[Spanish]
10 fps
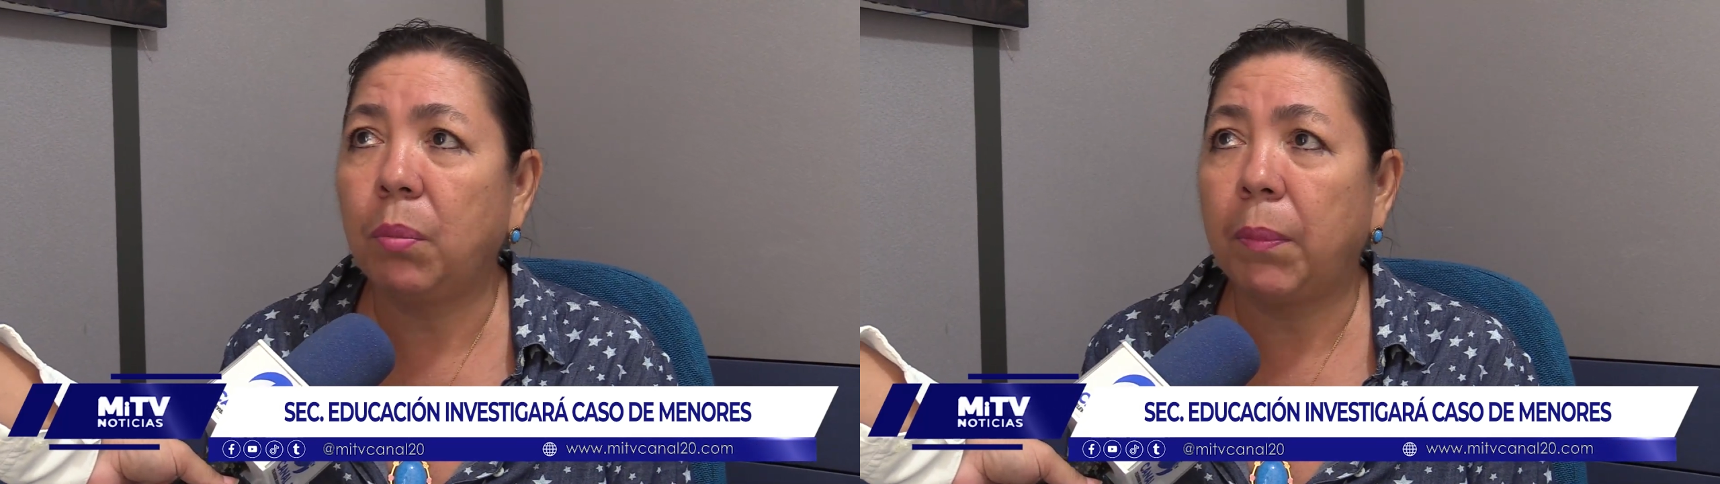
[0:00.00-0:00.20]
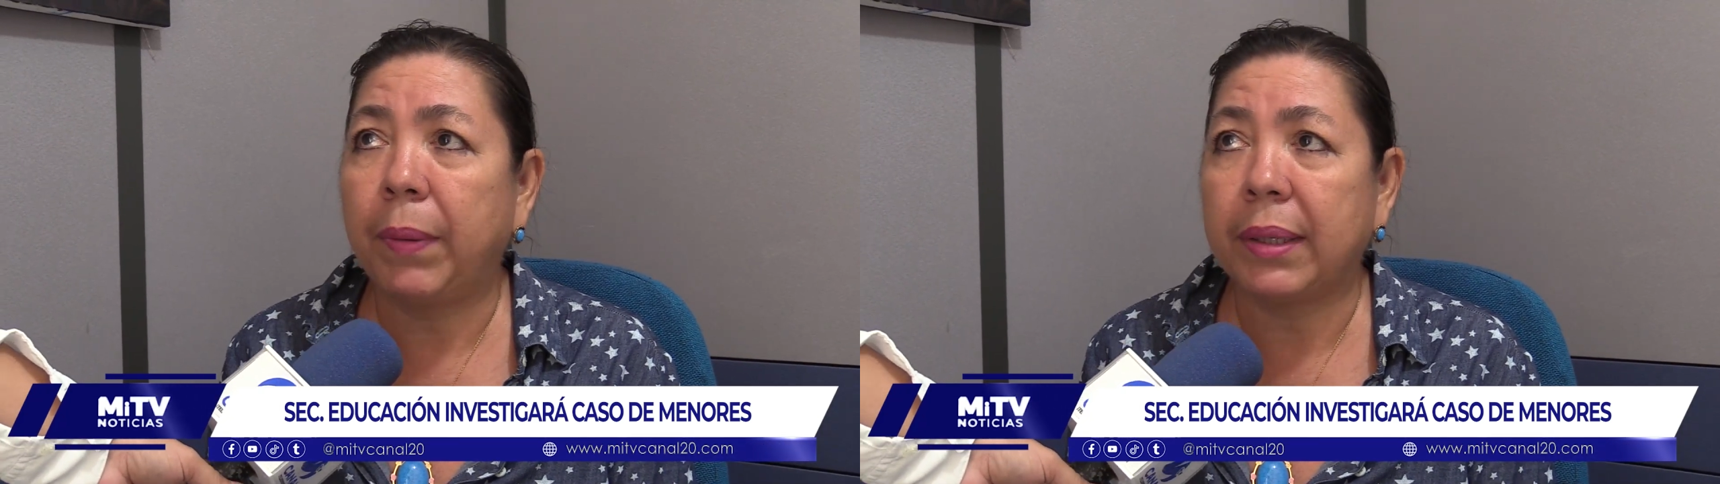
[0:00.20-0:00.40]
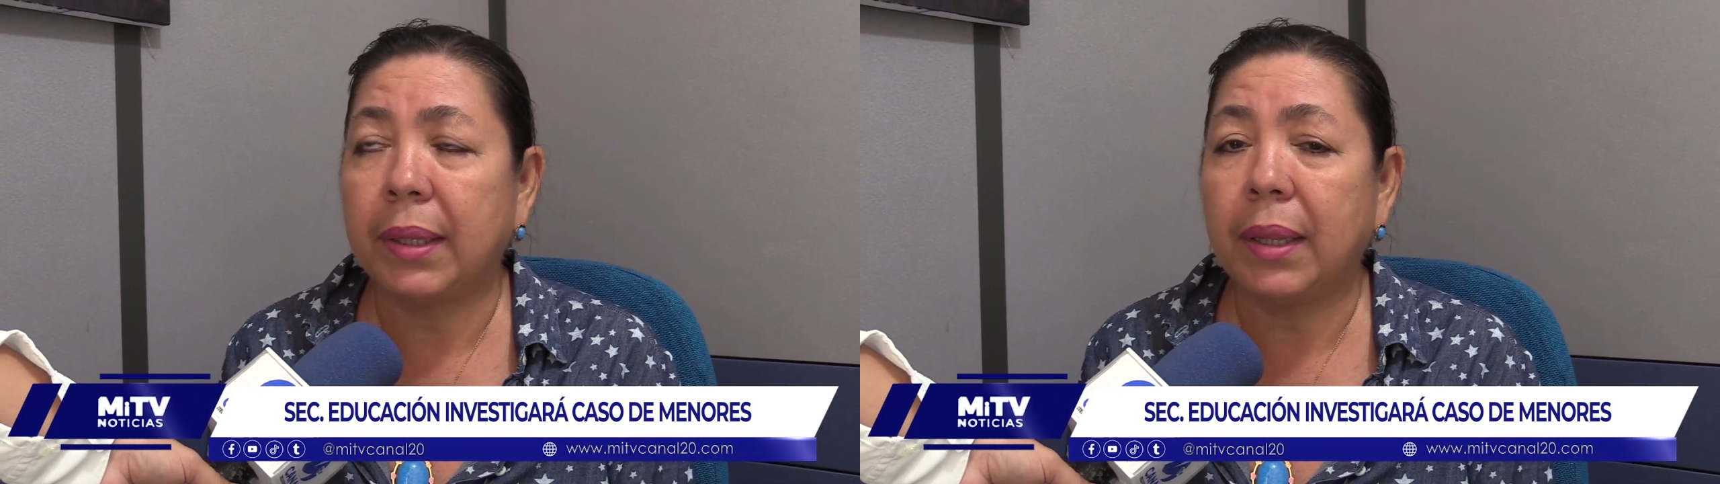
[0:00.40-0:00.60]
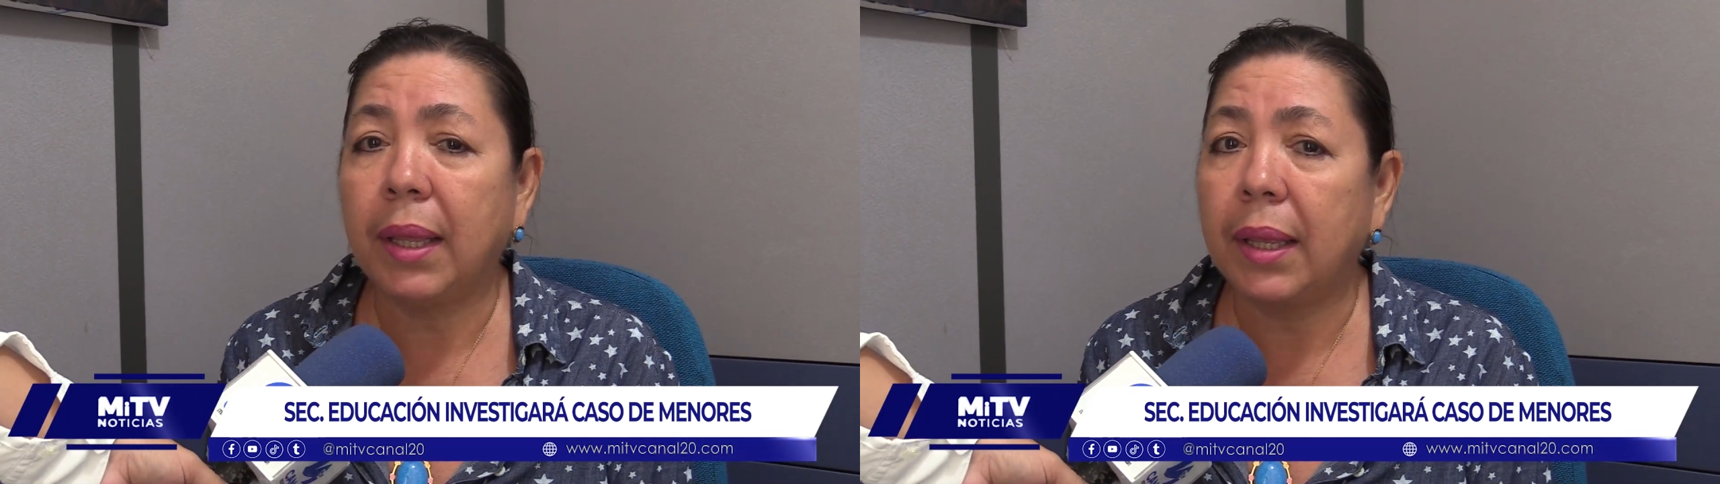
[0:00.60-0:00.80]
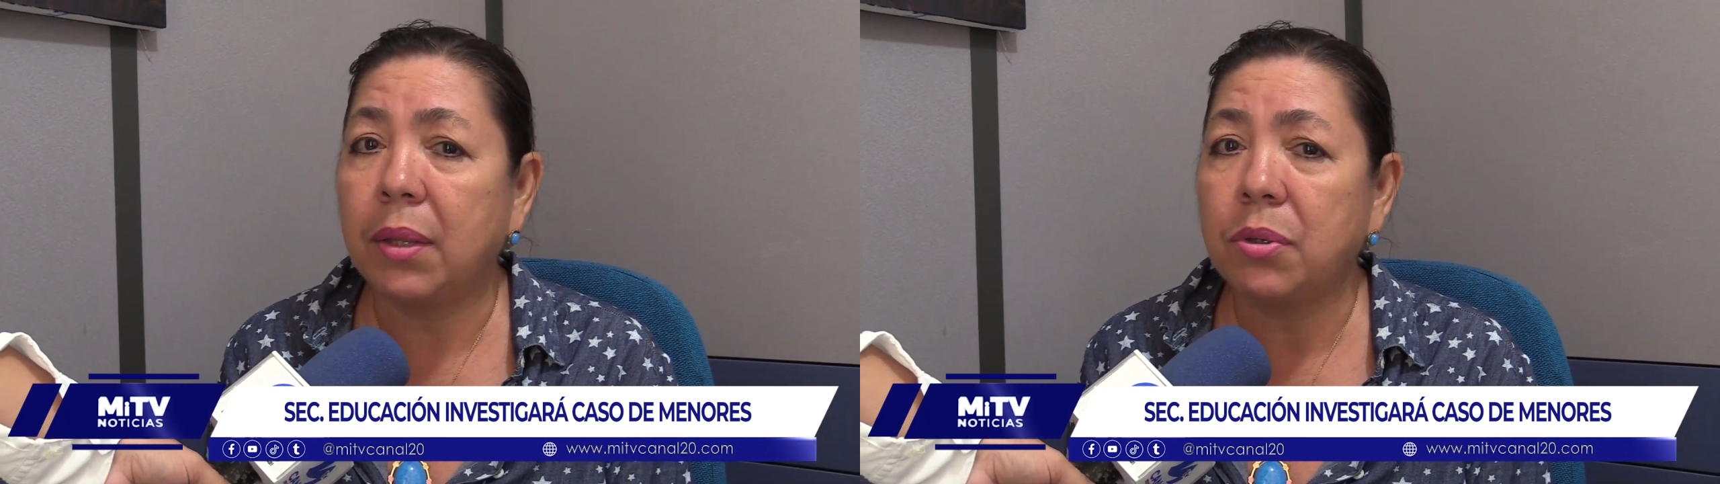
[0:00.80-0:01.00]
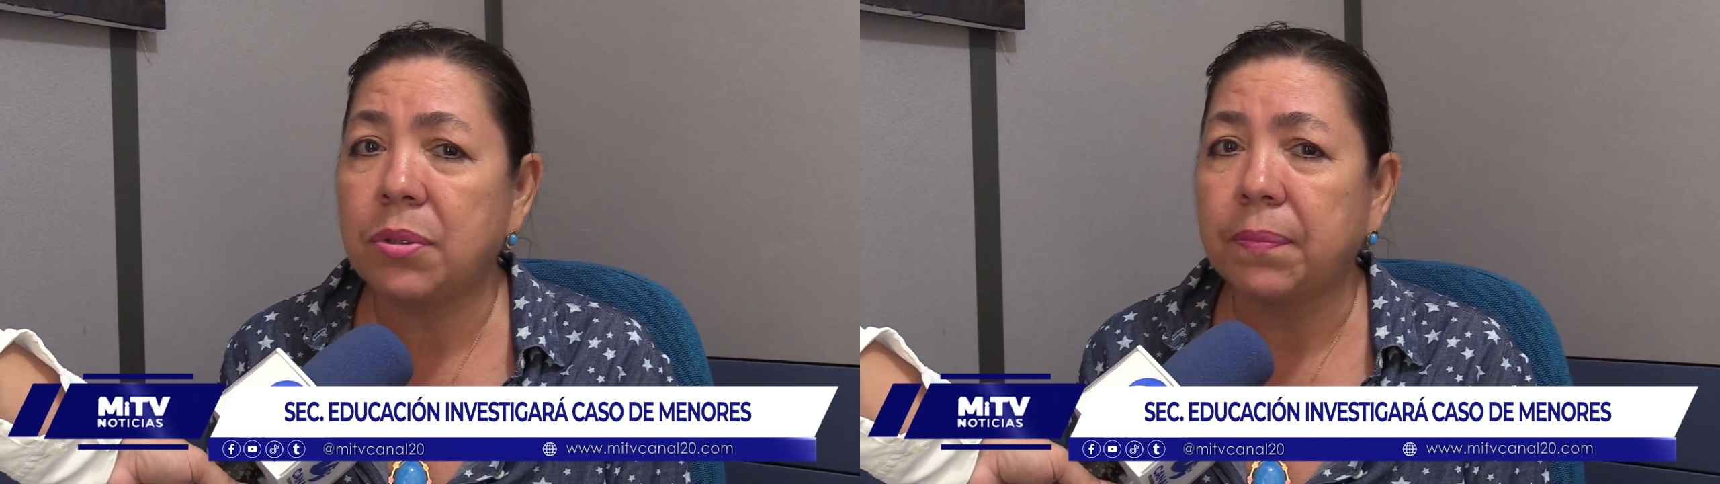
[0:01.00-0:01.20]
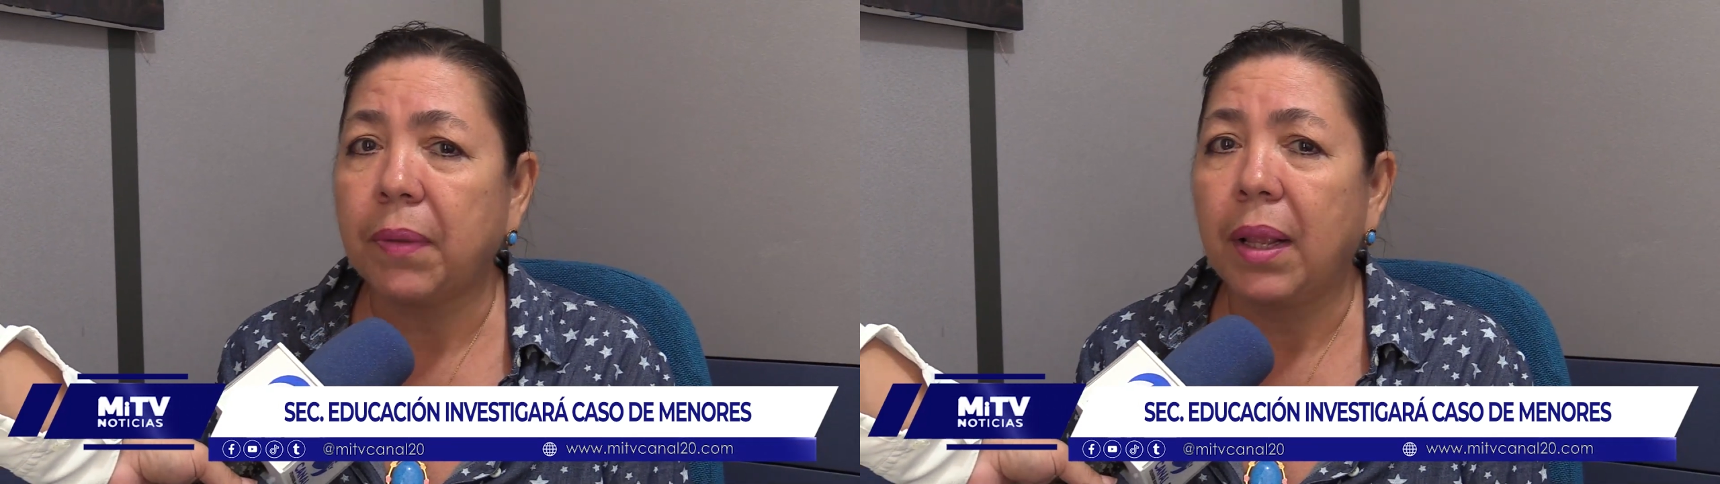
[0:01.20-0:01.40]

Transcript: por parte de ellos